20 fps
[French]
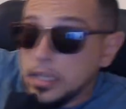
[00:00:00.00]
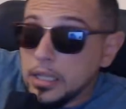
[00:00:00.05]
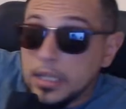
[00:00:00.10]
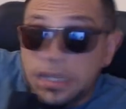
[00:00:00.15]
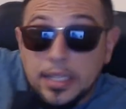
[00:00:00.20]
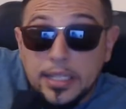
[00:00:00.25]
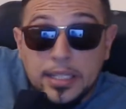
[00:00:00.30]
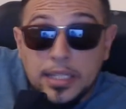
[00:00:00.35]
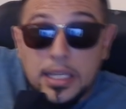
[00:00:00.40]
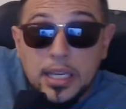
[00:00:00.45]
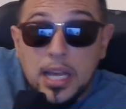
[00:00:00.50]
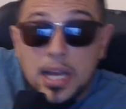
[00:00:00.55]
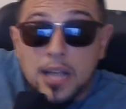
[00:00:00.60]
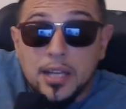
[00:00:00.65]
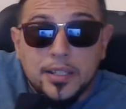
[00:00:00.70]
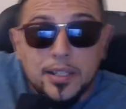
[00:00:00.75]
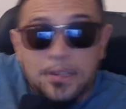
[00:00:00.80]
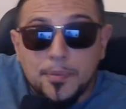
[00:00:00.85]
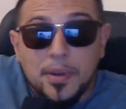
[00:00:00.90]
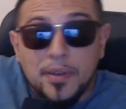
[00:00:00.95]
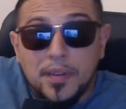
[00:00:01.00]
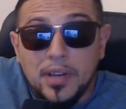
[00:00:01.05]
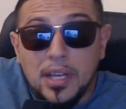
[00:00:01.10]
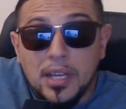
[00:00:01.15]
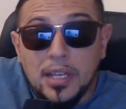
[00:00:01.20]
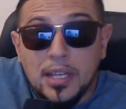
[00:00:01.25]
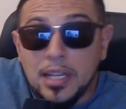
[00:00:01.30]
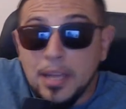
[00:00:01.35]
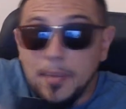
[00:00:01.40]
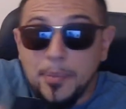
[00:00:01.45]
Qu'est-ce qu'il y a C'est pas vrai,
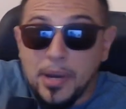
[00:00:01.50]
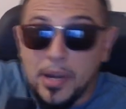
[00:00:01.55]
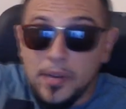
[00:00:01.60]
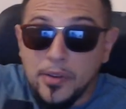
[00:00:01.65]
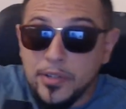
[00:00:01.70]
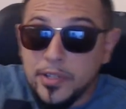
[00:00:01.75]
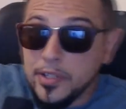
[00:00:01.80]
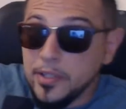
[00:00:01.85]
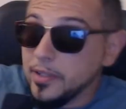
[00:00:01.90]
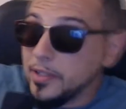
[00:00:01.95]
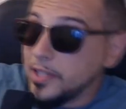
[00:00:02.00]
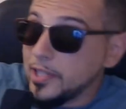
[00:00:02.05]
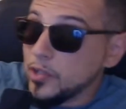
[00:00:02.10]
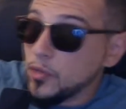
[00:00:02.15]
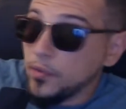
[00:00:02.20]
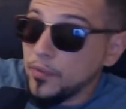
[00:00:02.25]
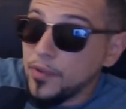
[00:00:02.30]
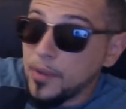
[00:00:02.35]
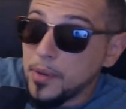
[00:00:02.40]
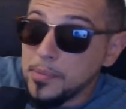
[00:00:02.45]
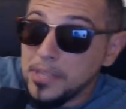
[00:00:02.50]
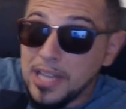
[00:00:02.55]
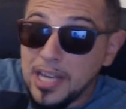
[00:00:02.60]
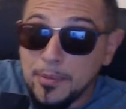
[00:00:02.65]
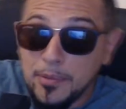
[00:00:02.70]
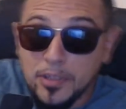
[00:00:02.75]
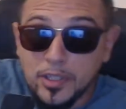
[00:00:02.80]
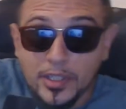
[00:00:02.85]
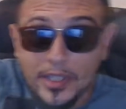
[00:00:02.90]
il a pas réussi une saison formidable notre